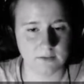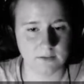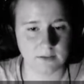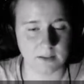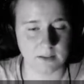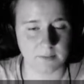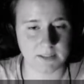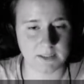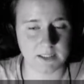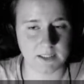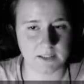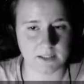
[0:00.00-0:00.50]

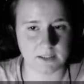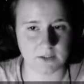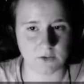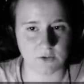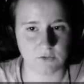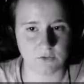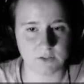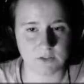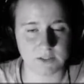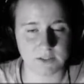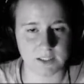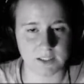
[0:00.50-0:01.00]
Habe ich ihn jetzt aus
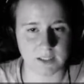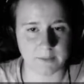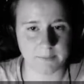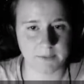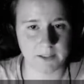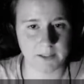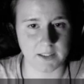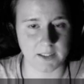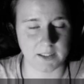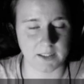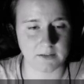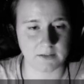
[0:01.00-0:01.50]
Versehen
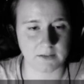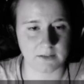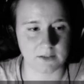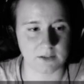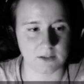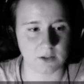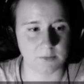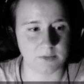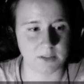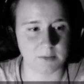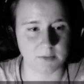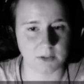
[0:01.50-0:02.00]
abgehängt? Ich
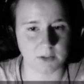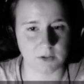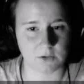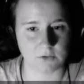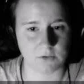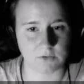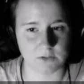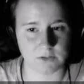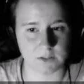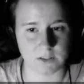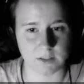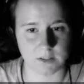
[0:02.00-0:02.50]
glaube, ich habe ihn aus
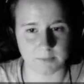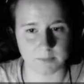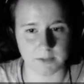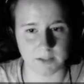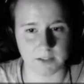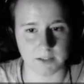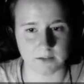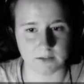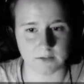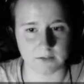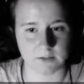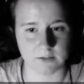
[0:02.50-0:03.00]
Versehen
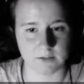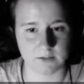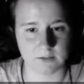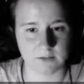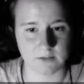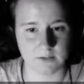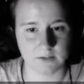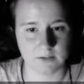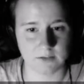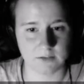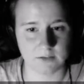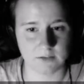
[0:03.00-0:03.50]
abgehängt.
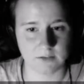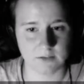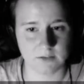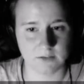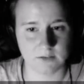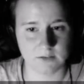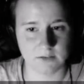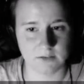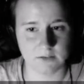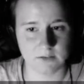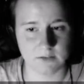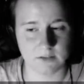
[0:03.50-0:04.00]

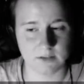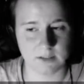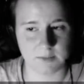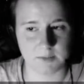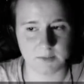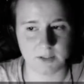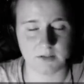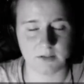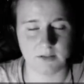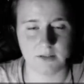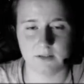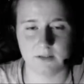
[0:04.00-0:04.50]
Ich habe
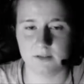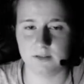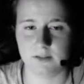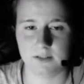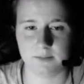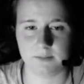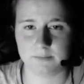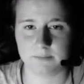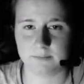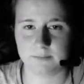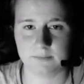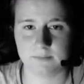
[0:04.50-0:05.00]
ihn... Ich
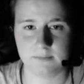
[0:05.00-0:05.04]
habe...